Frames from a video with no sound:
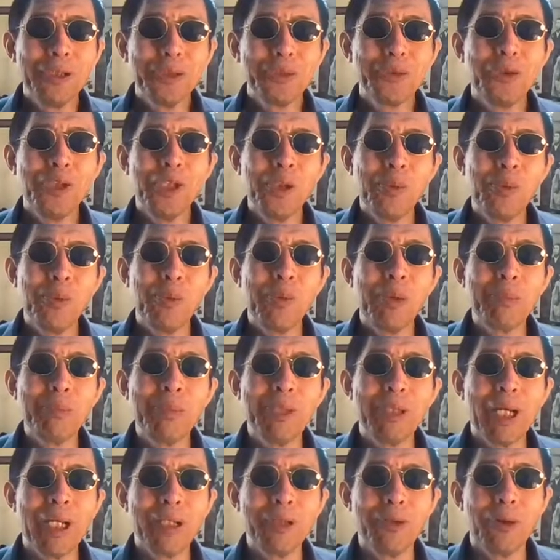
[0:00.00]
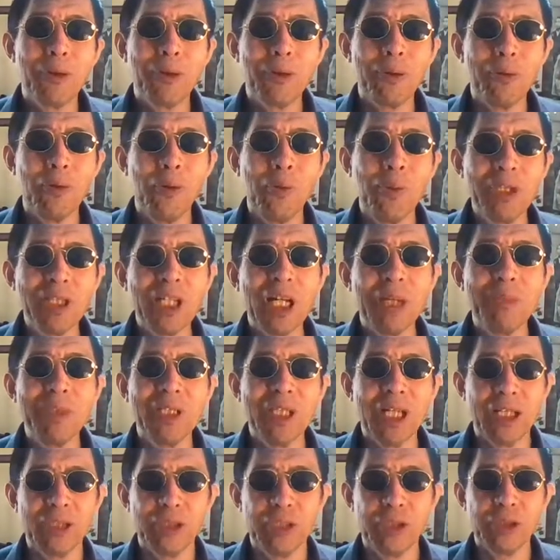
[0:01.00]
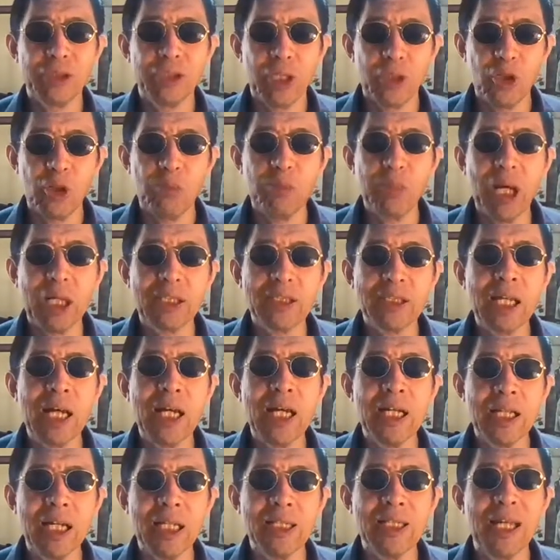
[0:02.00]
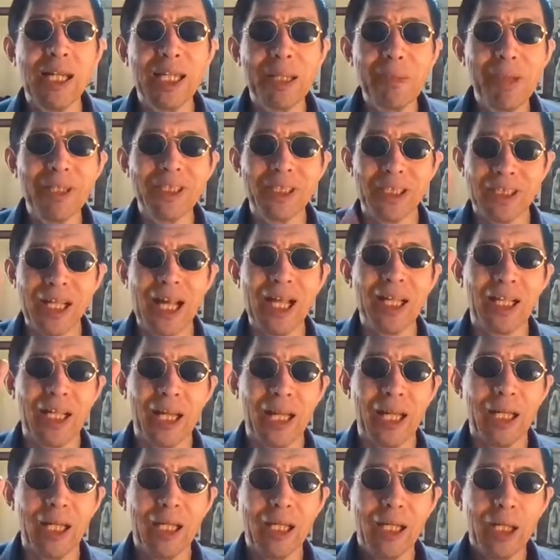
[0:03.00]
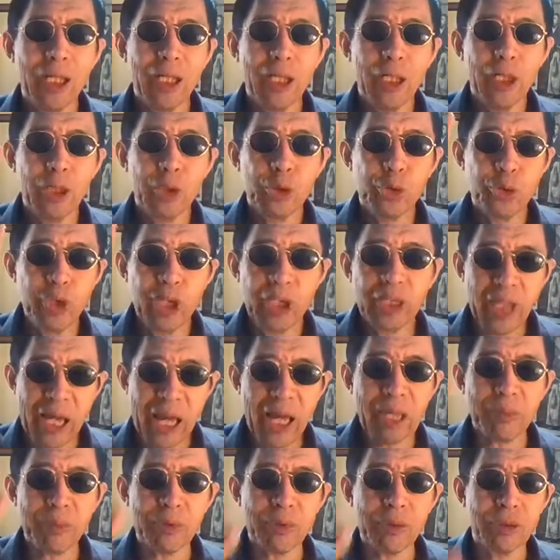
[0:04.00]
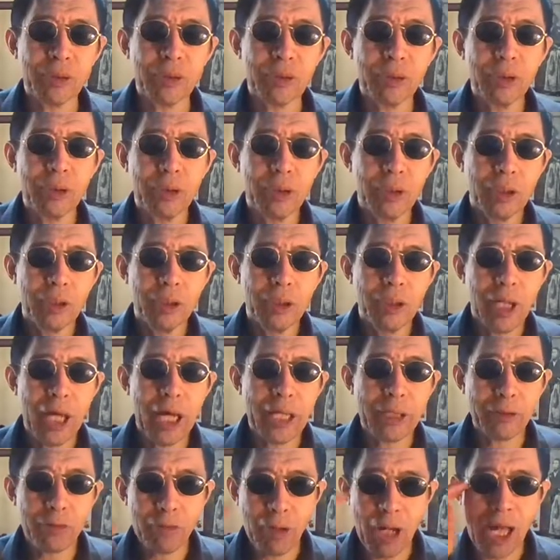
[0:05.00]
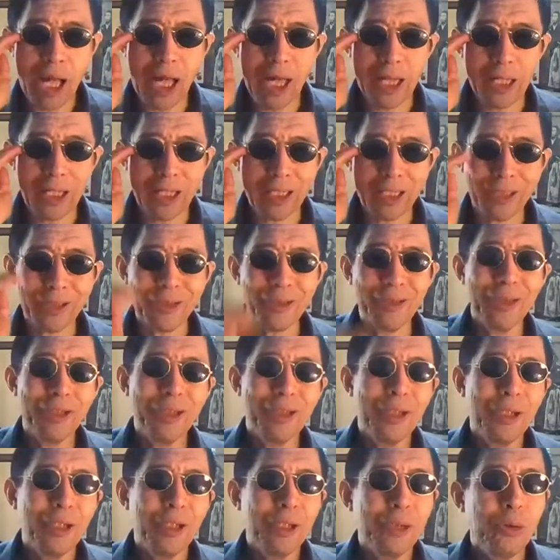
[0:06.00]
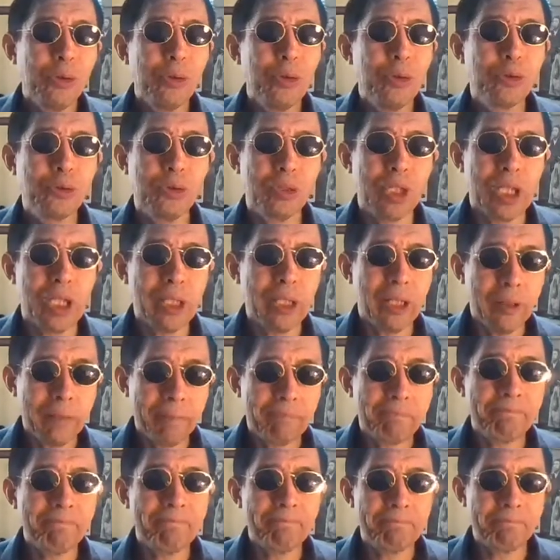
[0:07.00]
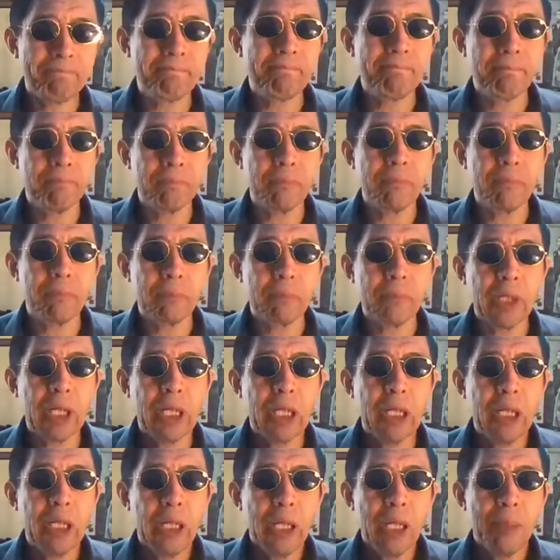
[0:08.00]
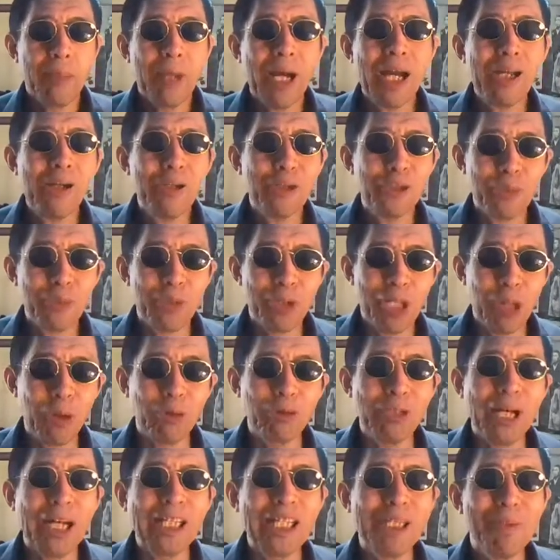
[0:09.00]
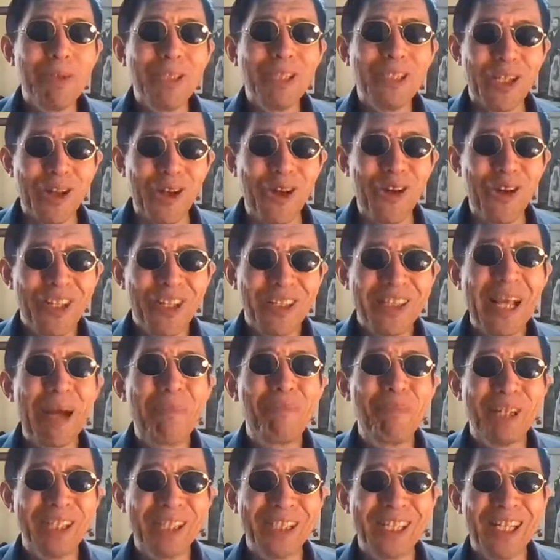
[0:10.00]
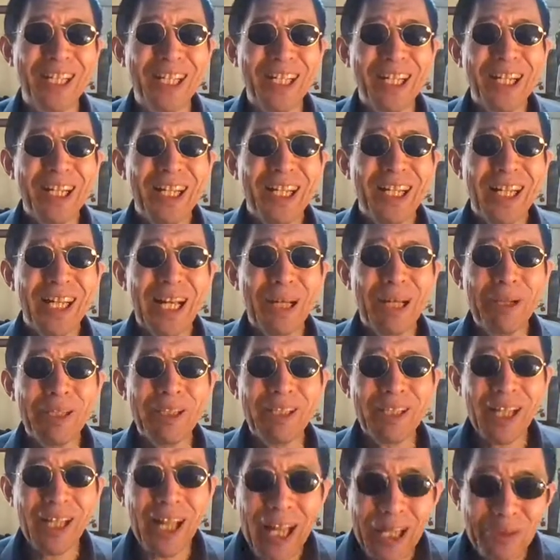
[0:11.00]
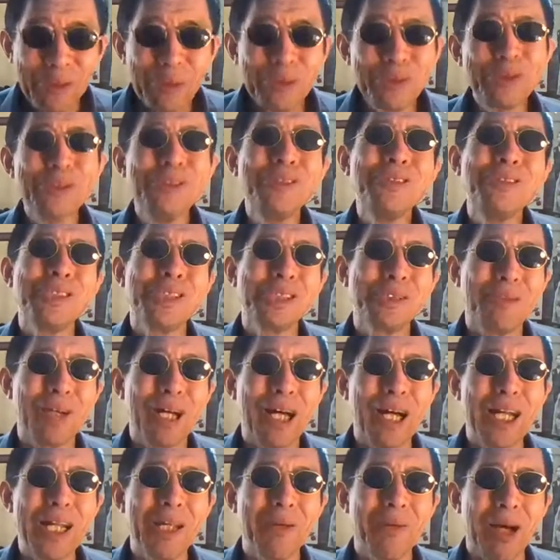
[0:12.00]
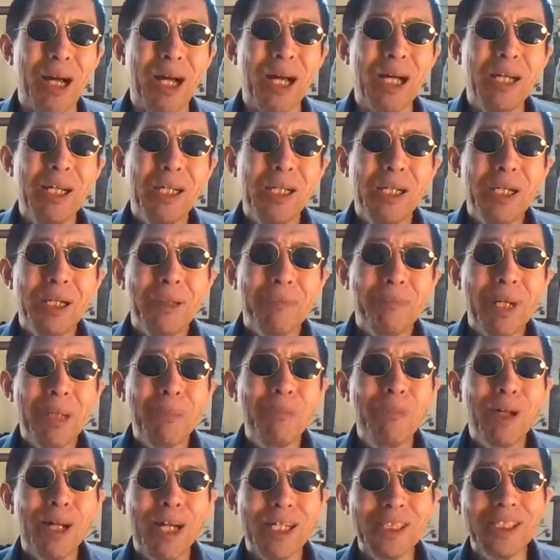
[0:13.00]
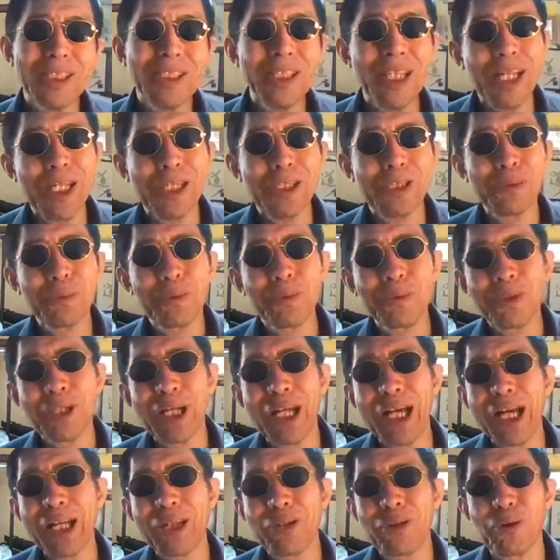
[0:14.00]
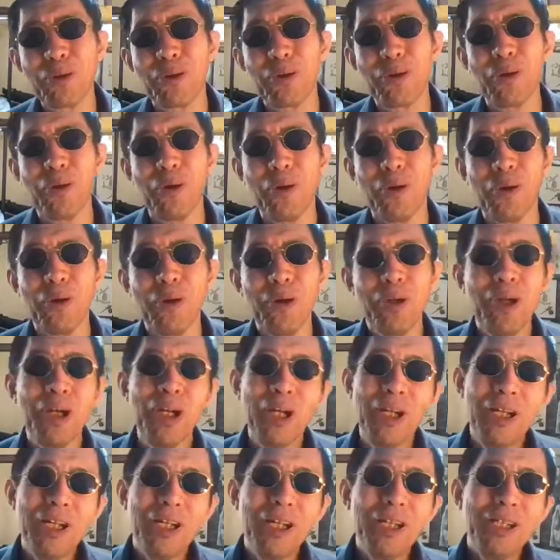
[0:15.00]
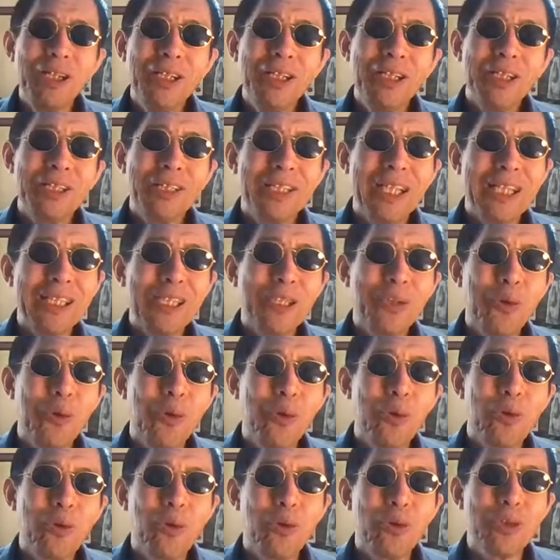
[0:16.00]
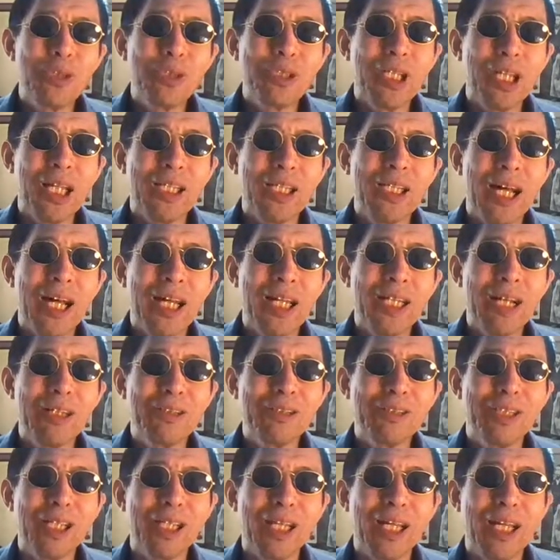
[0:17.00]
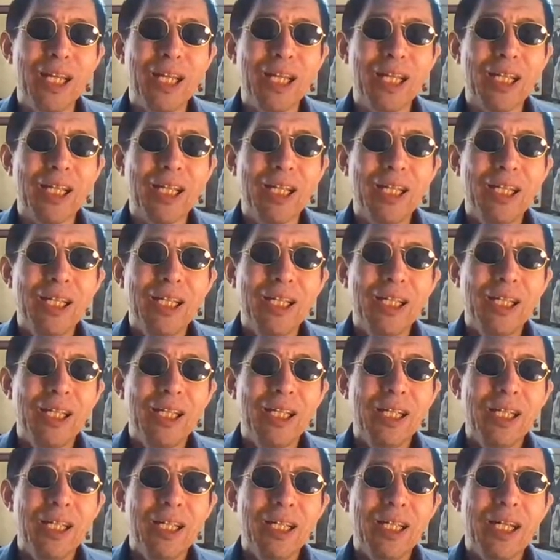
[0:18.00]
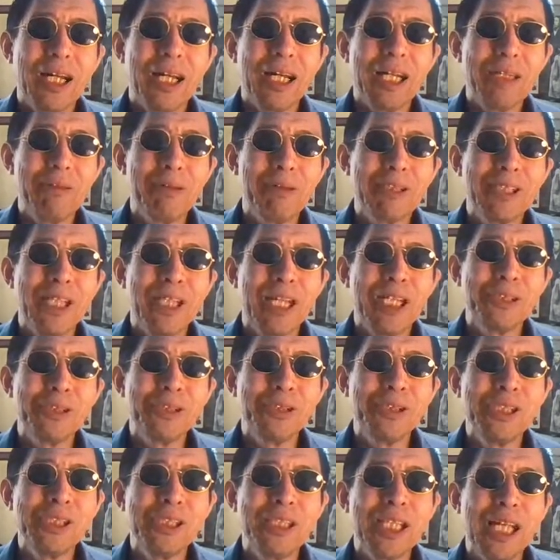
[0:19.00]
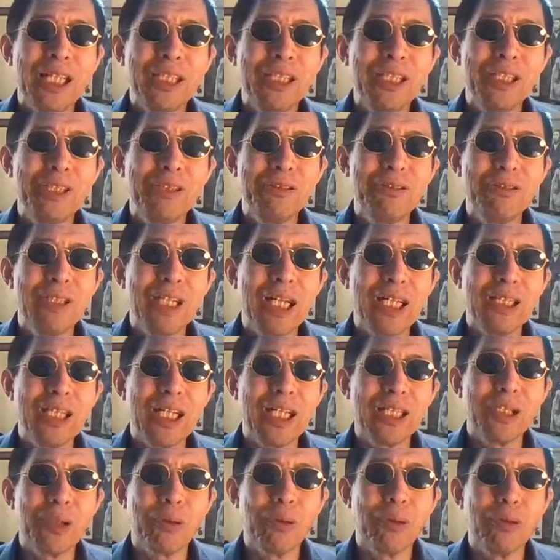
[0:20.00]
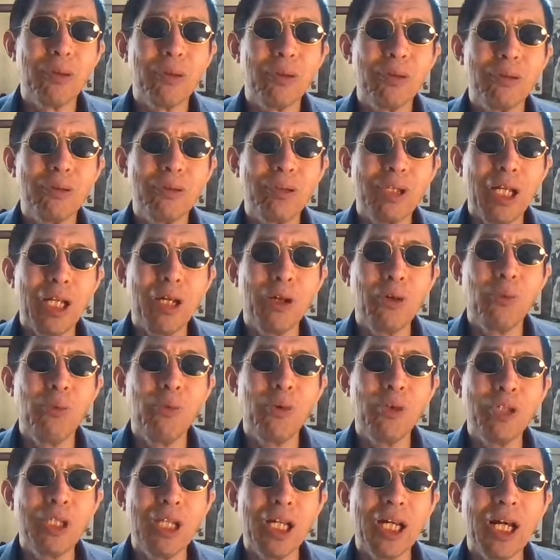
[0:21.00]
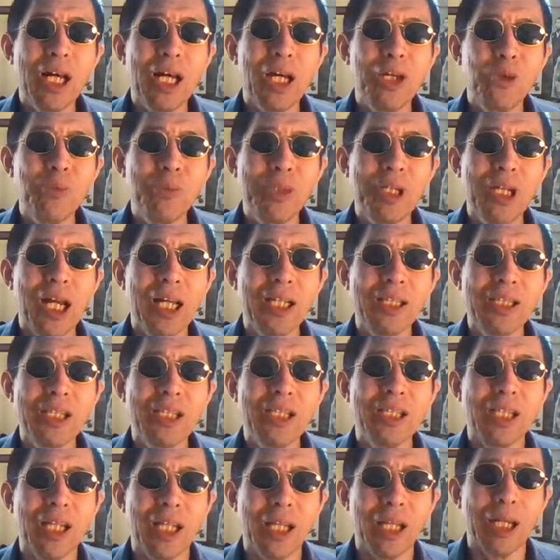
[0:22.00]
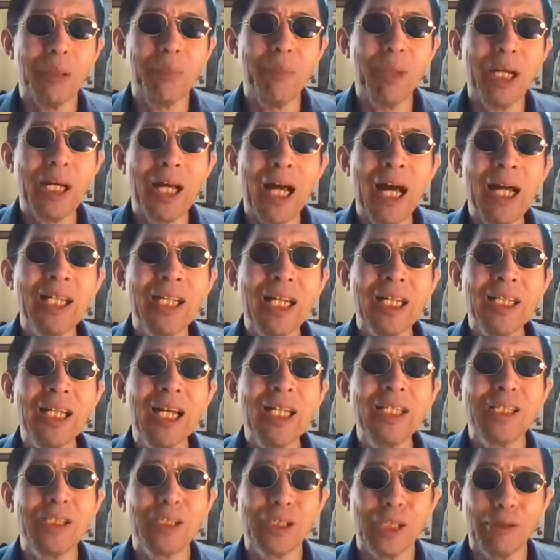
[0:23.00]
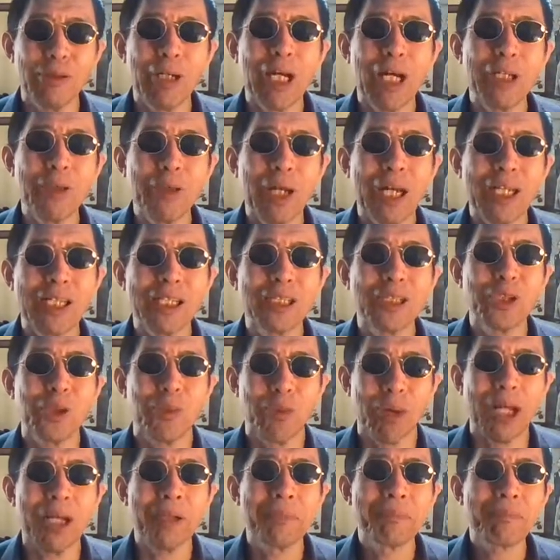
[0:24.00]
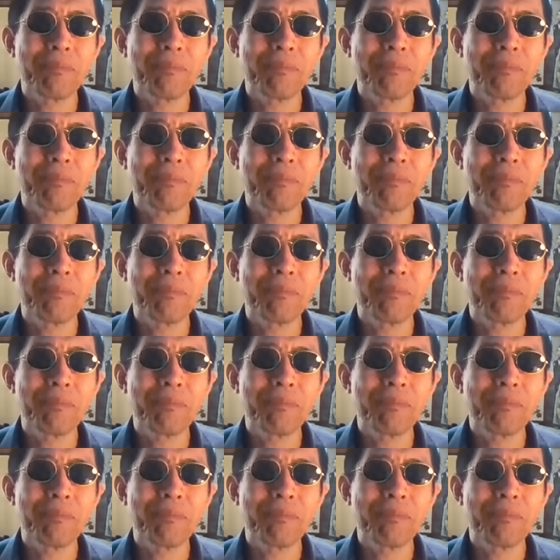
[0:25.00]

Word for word: そういうのも、まあ、あの思いながら見たんですけど、まあ、3回泣きました、3回。3 times I cried ということでね、うん、前の人も結構泣いてましたよやっぱしやっぱ感動するんですわあれは、まあ、昔ね自分がこう何高校生大学生あるいは青春時代20代だった頃にね思い出が蘇ってきて、まあ、関係ないですけどあの話とか